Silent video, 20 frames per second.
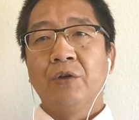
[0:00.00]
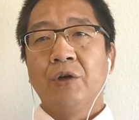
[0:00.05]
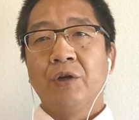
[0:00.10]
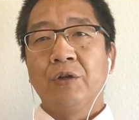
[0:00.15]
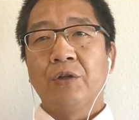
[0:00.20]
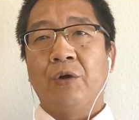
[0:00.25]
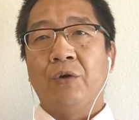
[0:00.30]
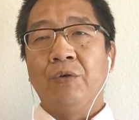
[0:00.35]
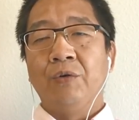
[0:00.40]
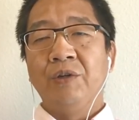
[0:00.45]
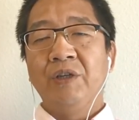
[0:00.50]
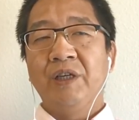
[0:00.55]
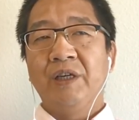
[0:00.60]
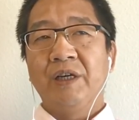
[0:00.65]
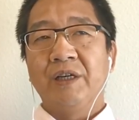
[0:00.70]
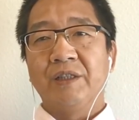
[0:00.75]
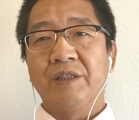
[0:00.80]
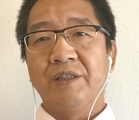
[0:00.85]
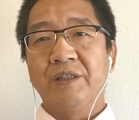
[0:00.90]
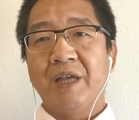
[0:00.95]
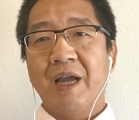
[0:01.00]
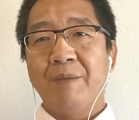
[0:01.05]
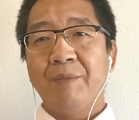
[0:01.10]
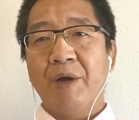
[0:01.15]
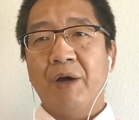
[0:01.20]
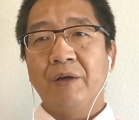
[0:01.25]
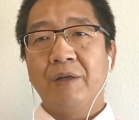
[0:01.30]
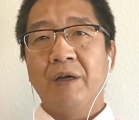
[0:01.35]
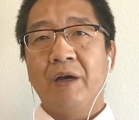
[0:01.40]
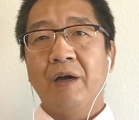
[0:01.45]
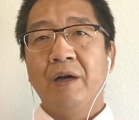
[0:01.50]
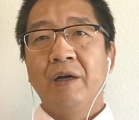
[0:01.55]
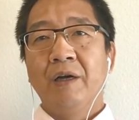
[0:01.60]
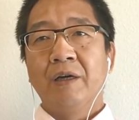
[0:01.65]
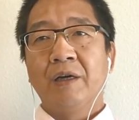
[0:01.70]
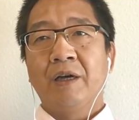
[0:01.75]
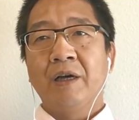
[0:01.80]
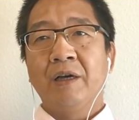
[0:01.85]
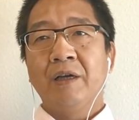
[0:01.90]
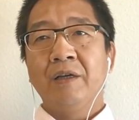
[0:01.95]
同一个时间表上，
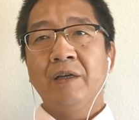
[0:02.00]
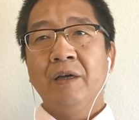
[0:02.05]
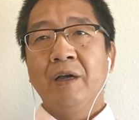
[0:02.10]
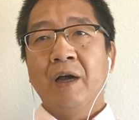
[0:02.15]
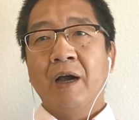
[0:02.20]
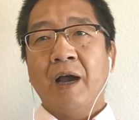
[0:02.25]
跟